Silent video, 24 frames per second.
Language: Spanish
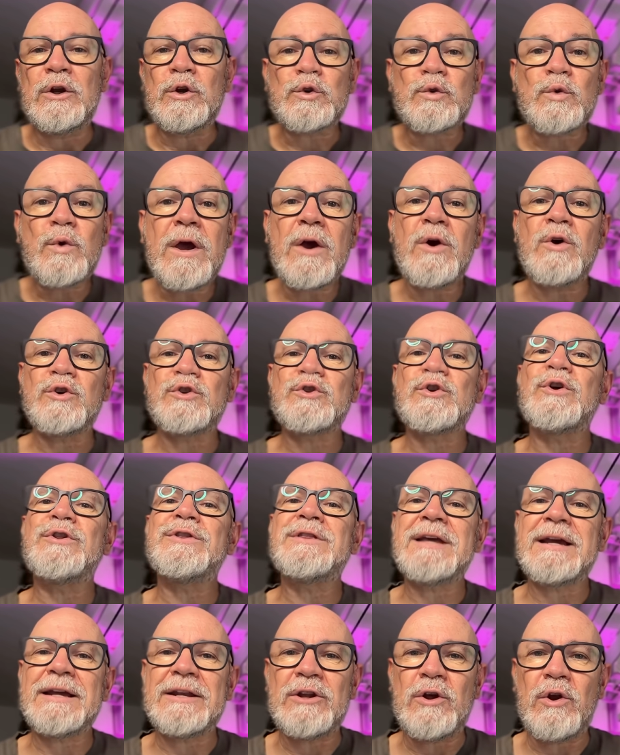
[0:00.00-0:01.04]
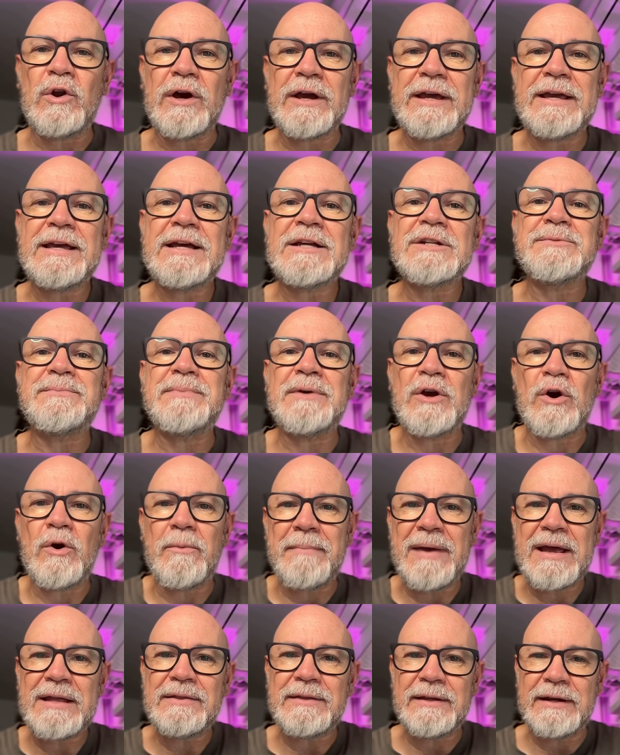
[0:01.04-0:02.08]
los juegos con tecnologías
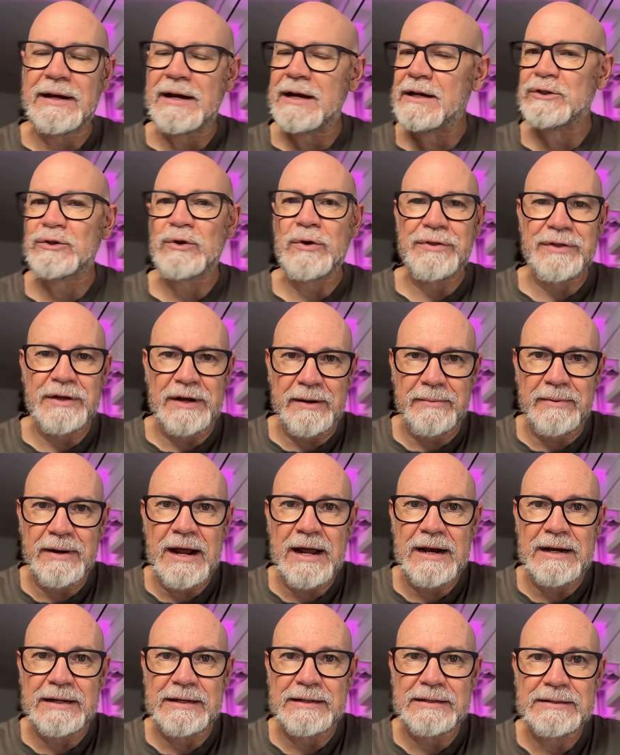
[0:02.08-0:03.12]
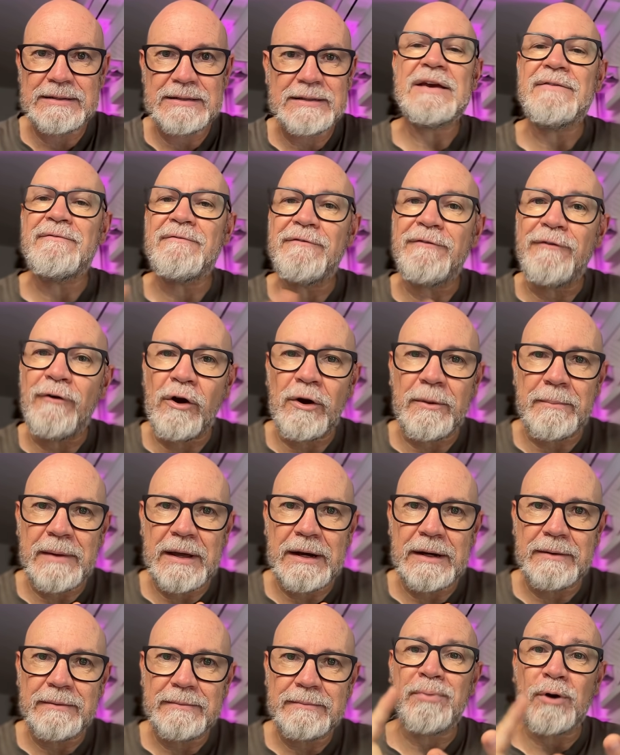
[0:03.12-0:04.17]
biométricas o cerebrales informen,